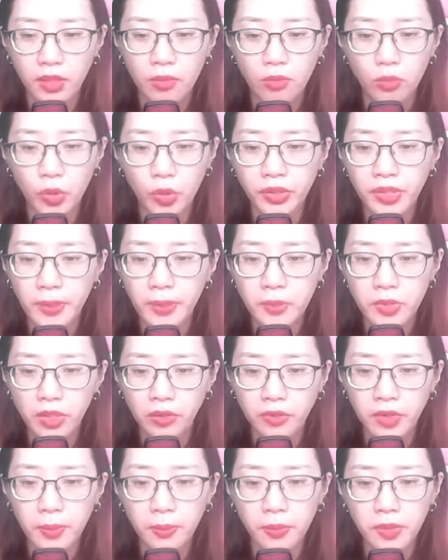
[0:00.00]
mũi kiếm
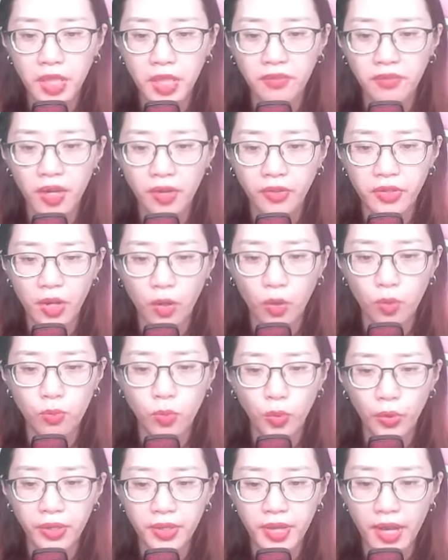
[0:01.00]
trực tiếp chỉ vào đầu
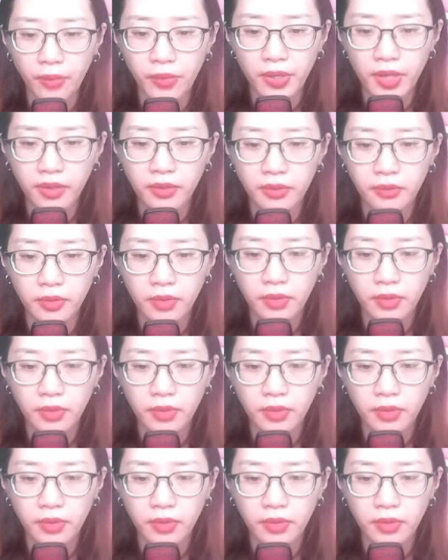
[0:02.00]
mũi đạo nhân.